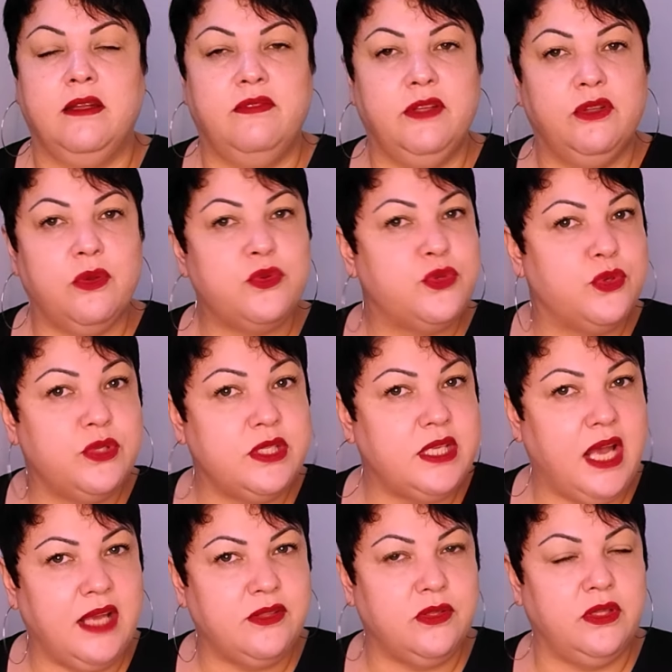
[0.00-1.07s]
devido ao
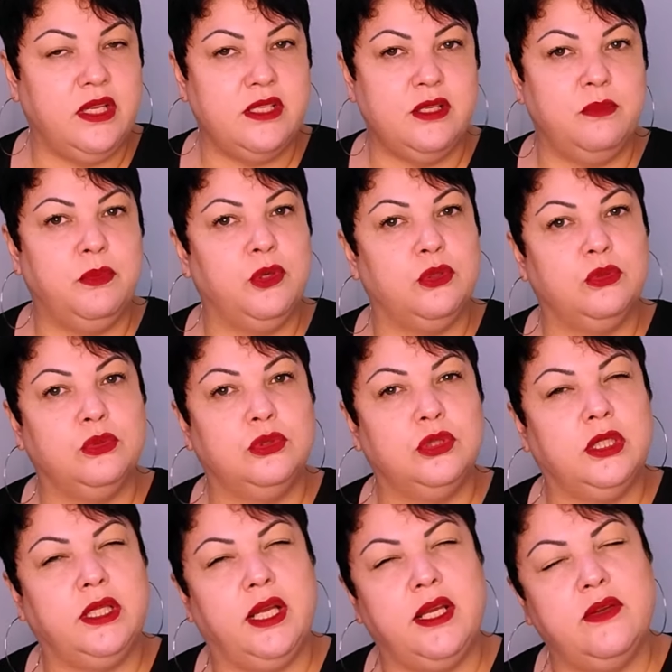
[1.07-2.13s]
sucesso desse
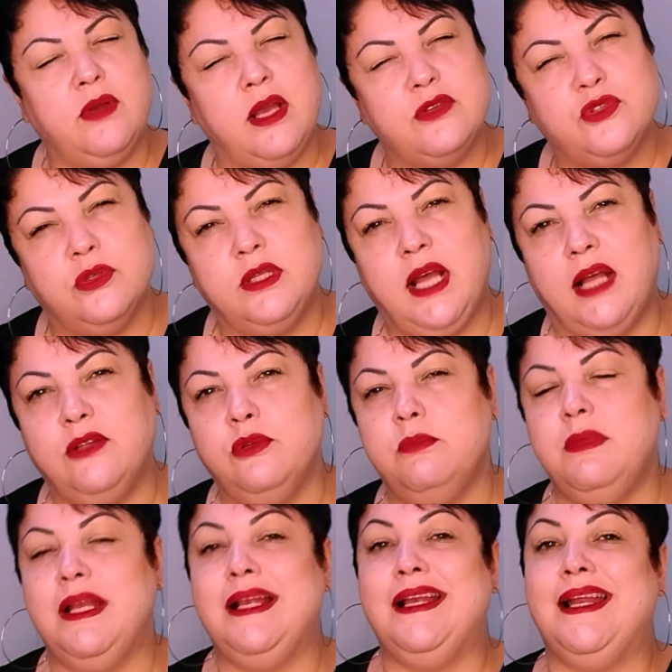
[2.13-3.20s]
produto que tem ajudado
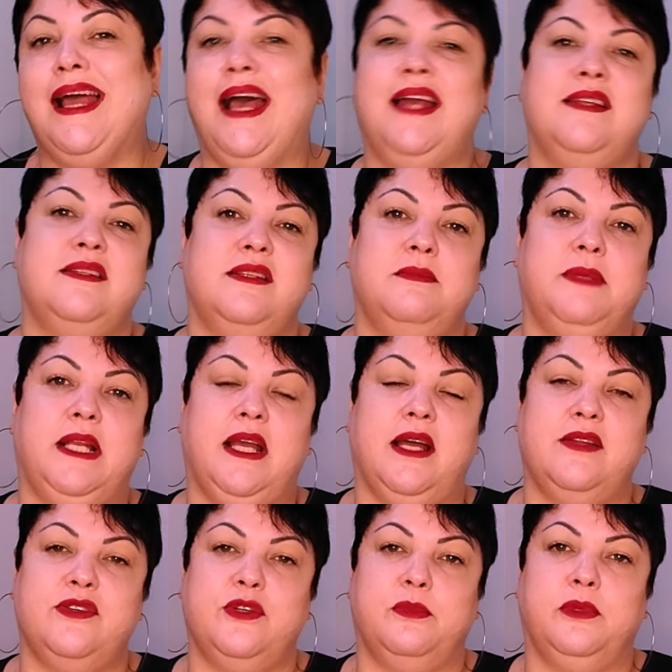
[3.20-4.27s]
milhares e
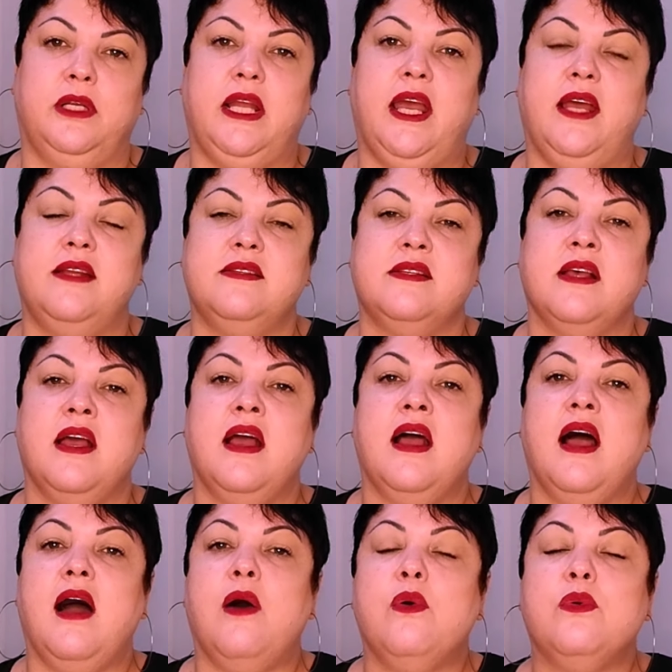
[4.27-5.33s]
milhares de mulheres.
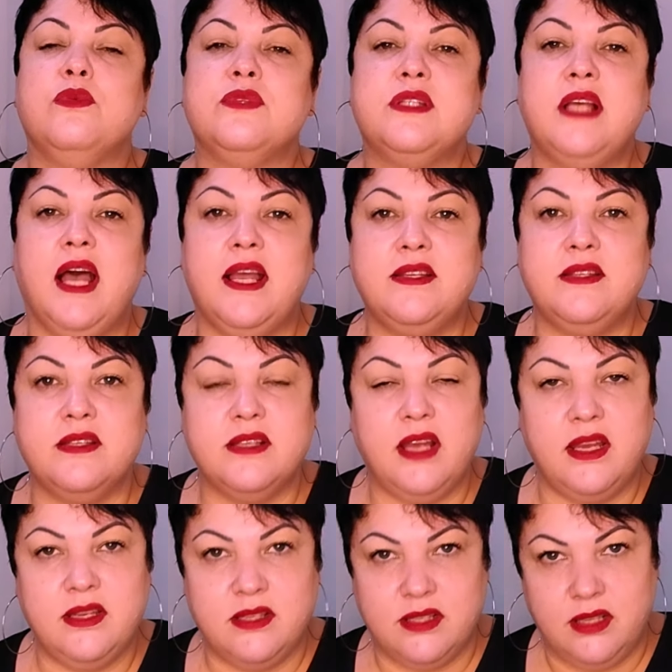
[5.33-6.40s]
Alguns sites
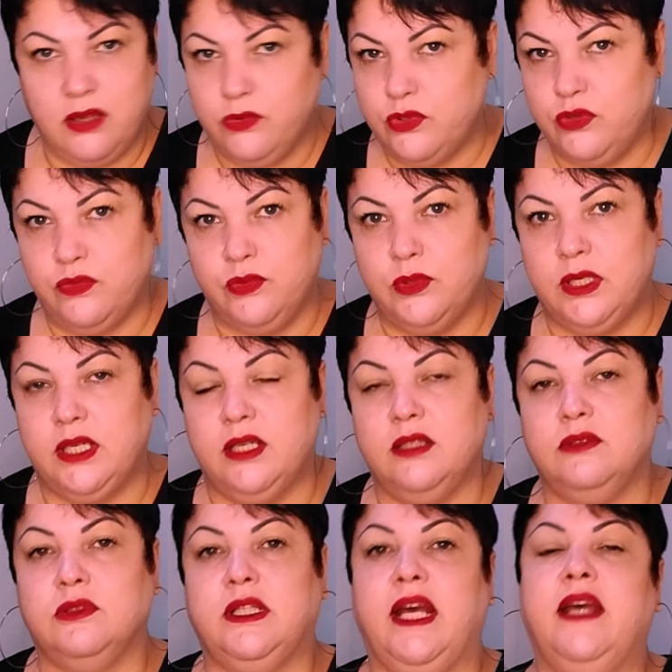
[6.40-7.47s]
aí estão
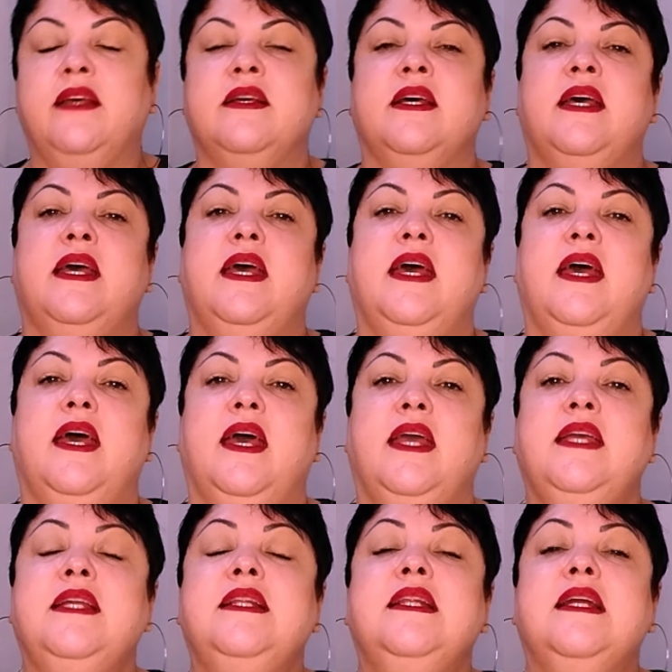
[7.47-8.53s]
divulgando, né? É,
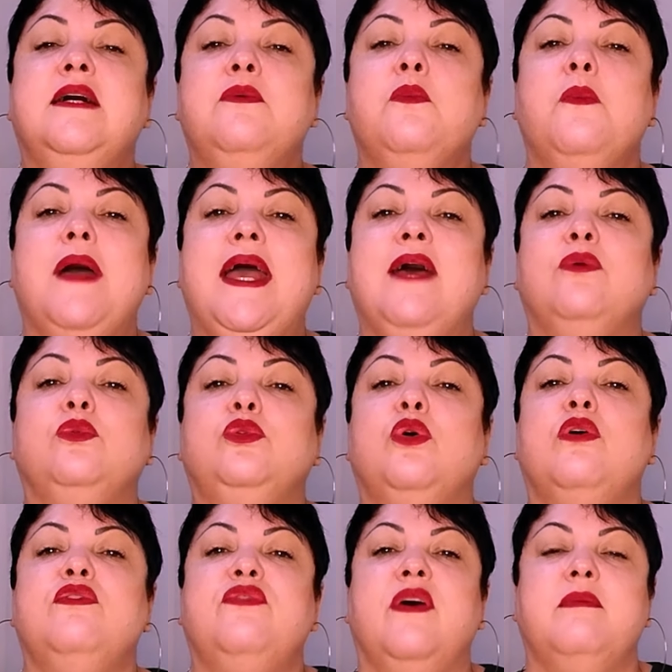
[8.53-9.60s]
e não é o
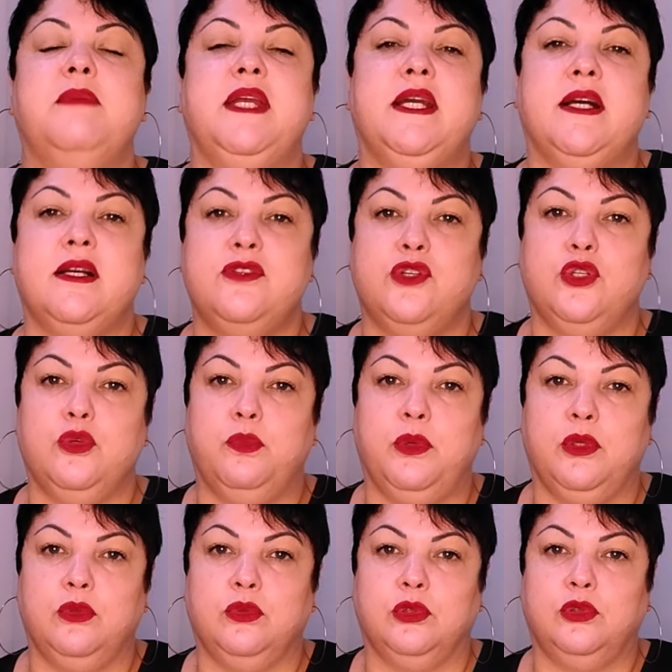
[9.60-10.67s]
do fabricante do
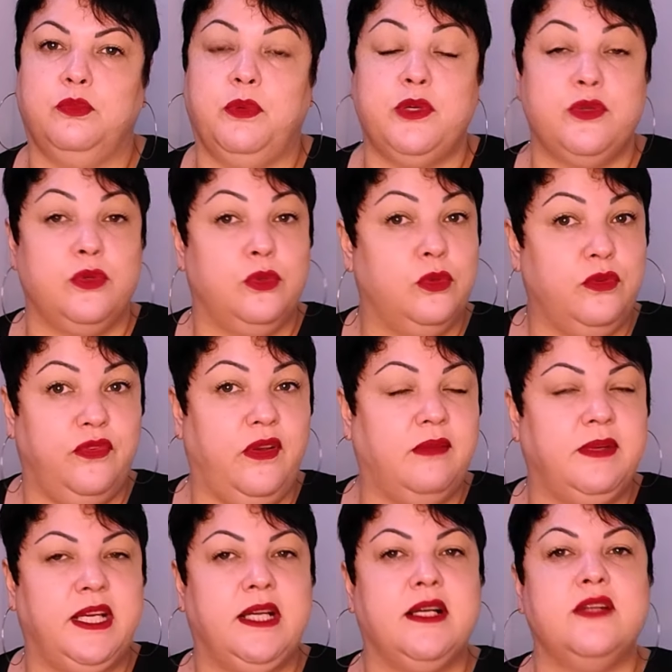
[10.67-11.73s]
produto, pois o do
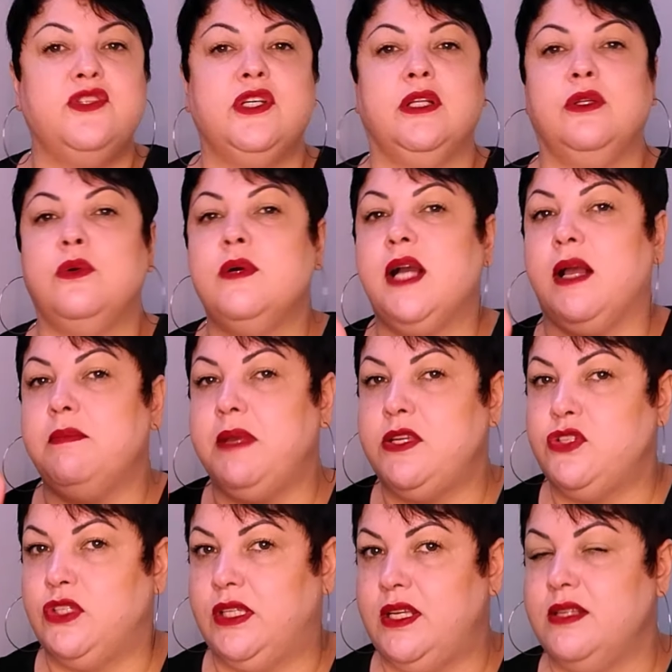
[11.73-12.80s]
fabricante é
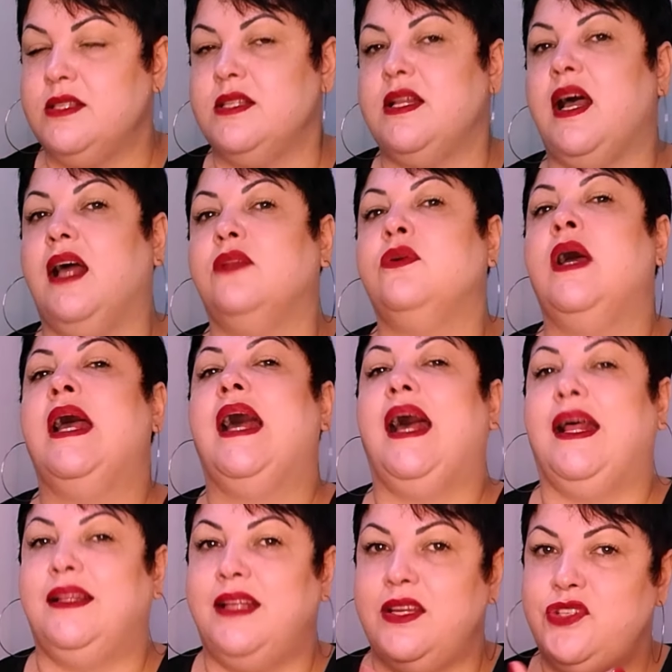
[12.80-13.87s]
longamente testado
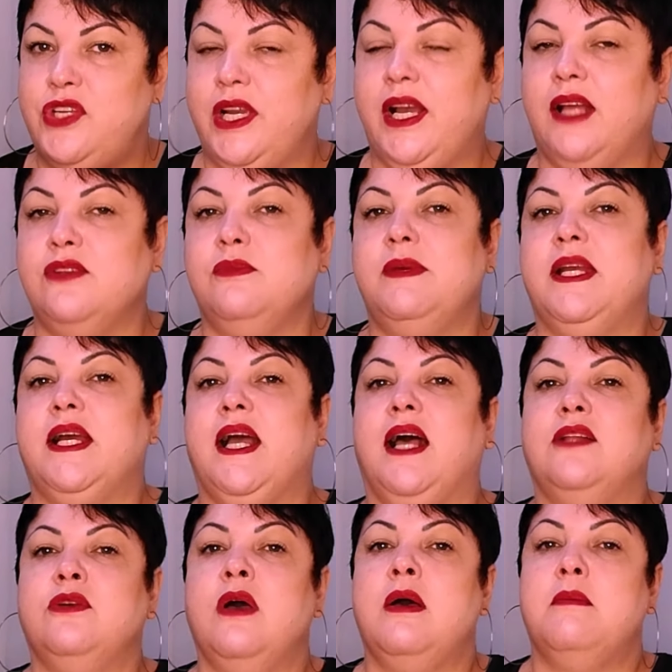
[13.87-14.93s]
até chegar no
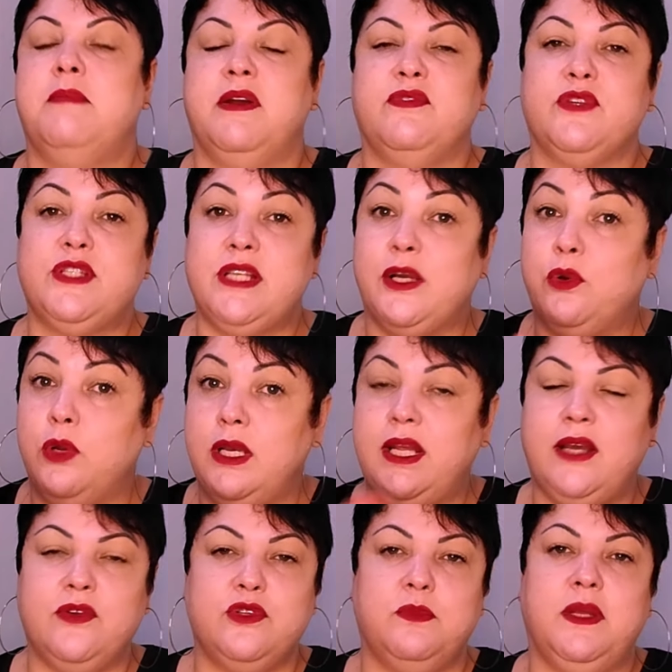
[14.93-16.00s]
mercado para você
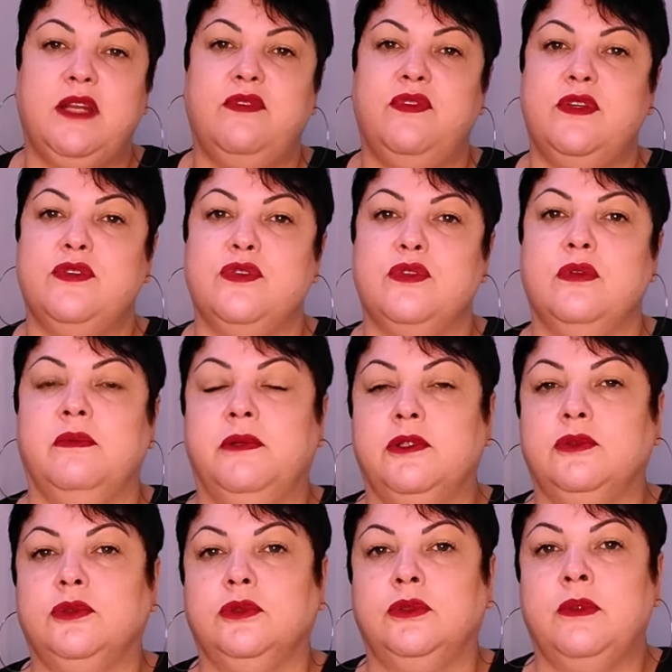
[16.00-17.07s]
colher os benefícios do
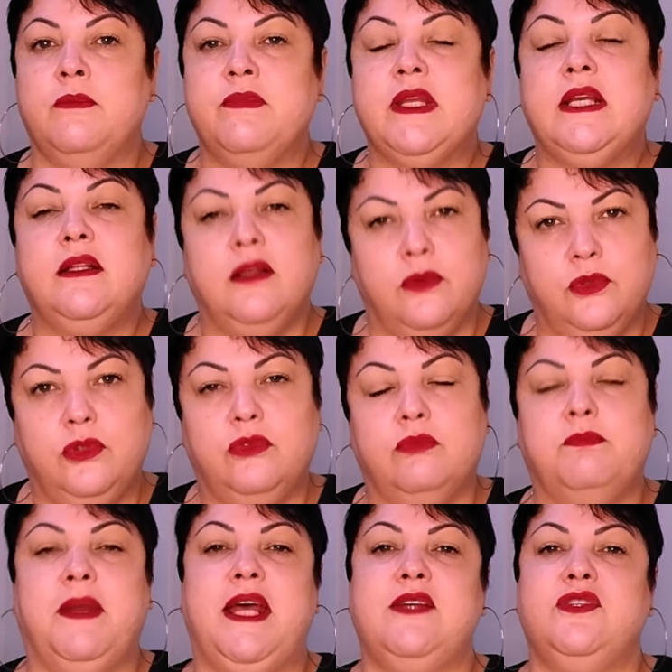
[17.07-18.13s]
produto. Então,
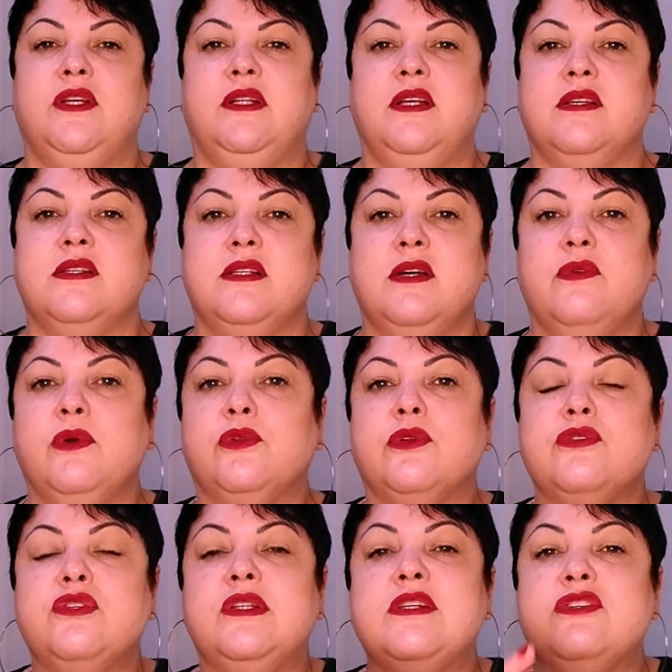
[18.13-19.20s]
preste atenção, eu
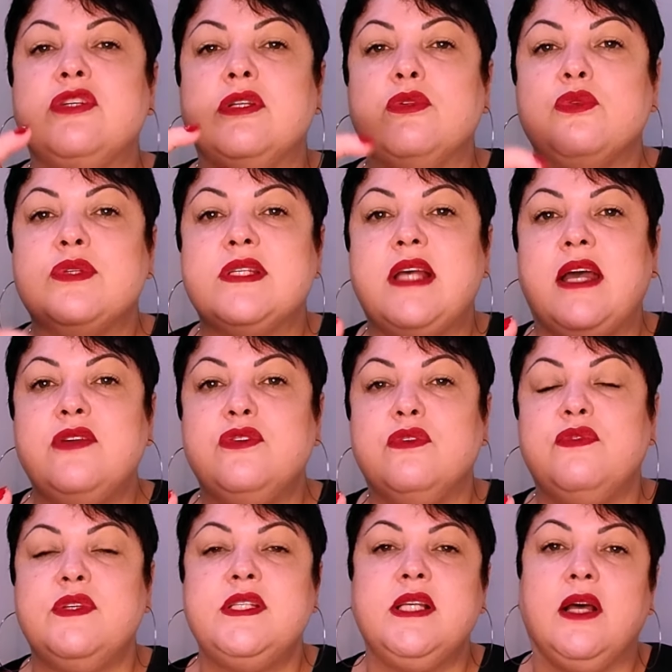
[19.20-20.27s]
estou te deixando o
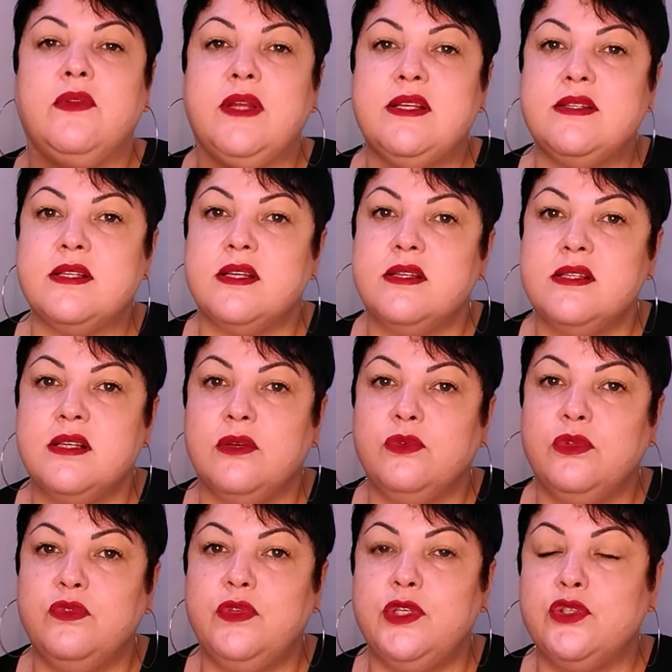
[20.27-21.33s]
site oficial na
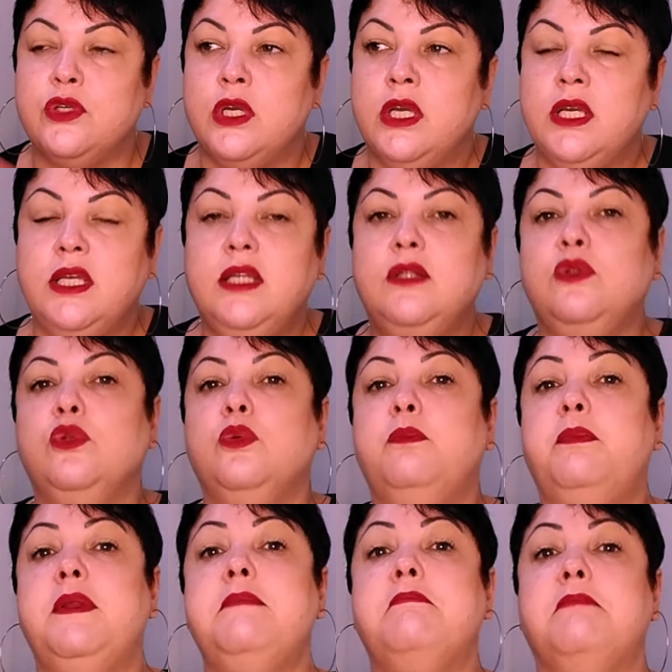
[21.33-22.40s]
descrição do vídeo e
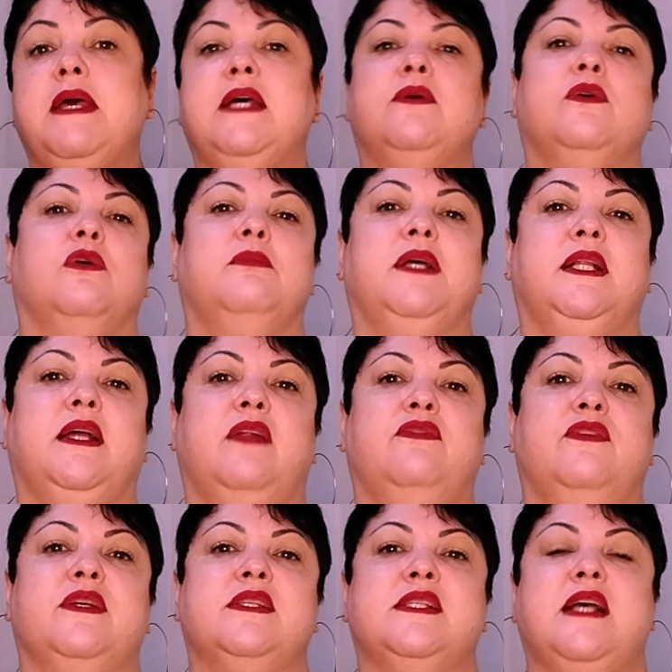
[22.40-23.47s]
no primeiro
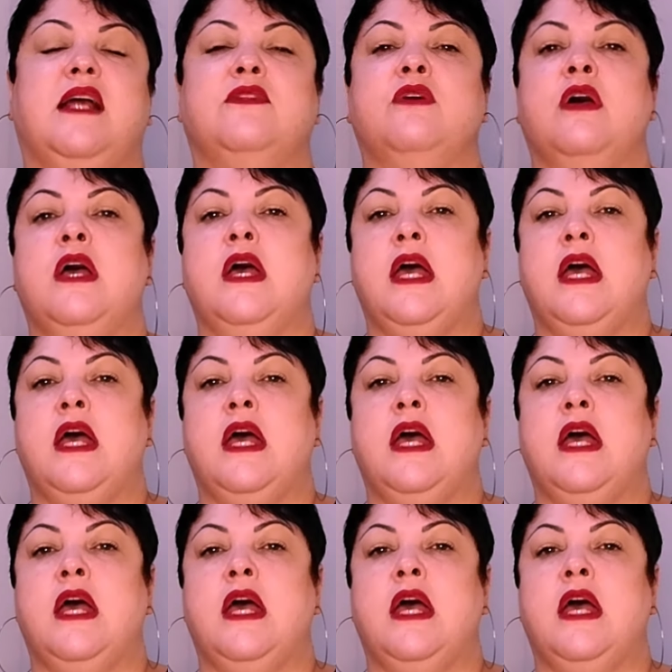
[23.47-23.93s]
comentário fixado.